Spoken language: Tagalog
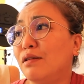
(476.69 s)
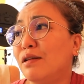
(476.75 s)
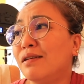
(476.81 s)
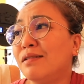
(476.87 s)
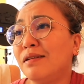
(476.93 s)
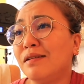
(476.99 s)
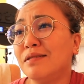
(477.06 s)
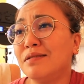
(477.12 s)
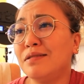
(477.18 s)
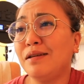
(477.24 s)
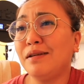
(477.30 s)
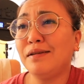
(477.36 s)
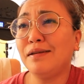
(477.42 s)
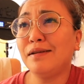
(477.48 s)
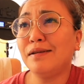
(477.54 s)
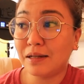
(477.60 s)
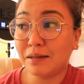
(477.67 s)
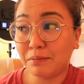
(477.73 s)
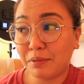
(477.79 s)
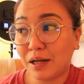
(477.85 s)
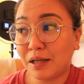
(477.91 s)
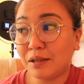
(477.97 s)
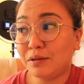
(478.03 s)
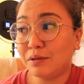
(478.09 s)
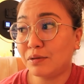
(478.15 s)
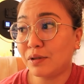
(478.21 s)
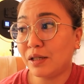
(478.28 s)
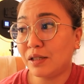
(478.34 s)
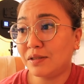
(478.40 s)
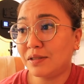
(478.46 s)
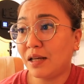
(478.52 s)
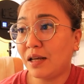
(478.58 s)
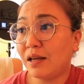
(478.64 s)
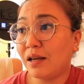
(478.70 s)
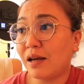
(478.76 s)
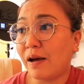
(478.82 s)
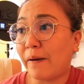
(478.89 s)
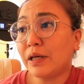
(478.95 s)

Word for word: Dati kasi unplanned yung kay Jaya.